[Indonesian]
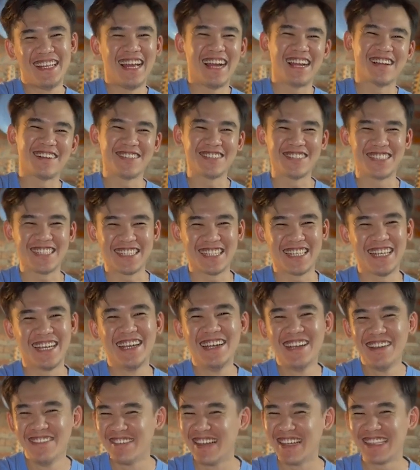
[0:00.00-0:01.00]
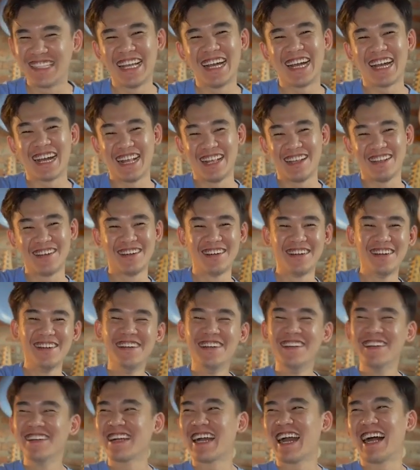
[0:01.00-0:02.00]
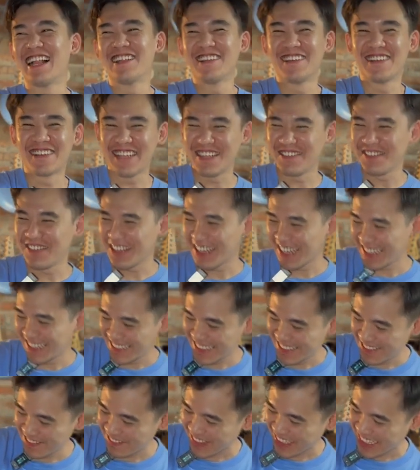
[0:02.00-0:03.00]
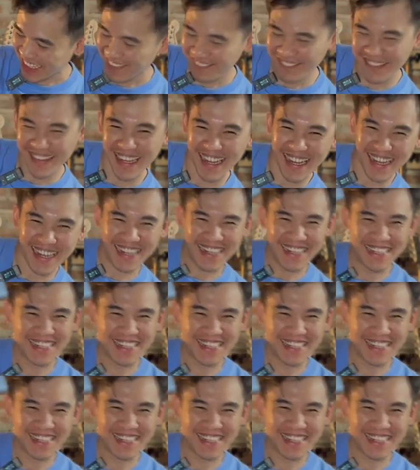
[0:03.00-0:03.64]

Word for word: ini akustik ya. Biasanya kalau kalau review kan ini pickup neck,